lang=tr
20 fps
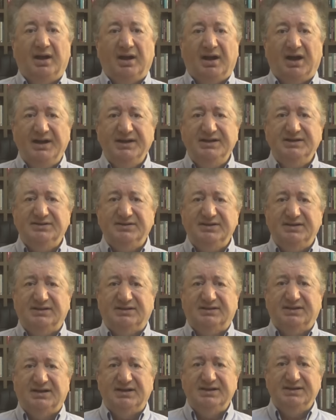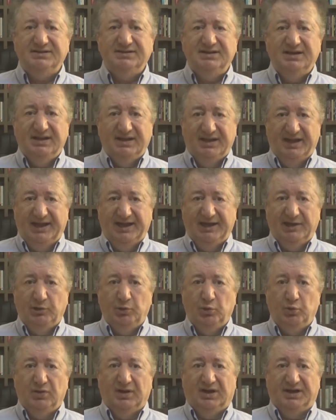Aynı iddiayı
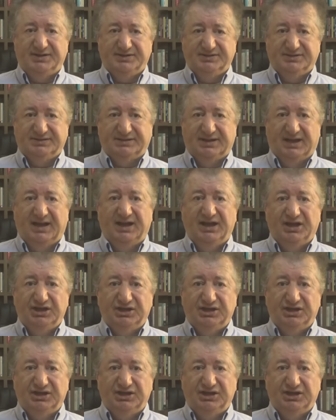Eylül ayında